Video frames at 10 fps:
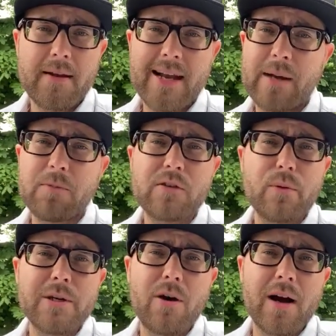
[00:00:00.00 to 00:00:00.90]
Da gibt es
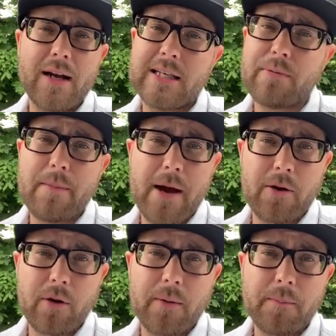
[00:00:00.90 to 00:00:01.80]
für mich auch keine zwei
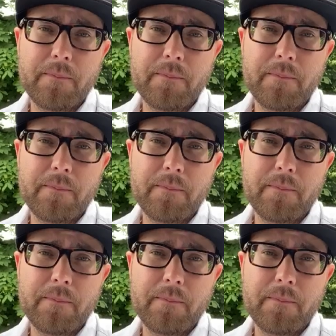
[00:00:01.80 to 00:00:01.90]
Meinungen.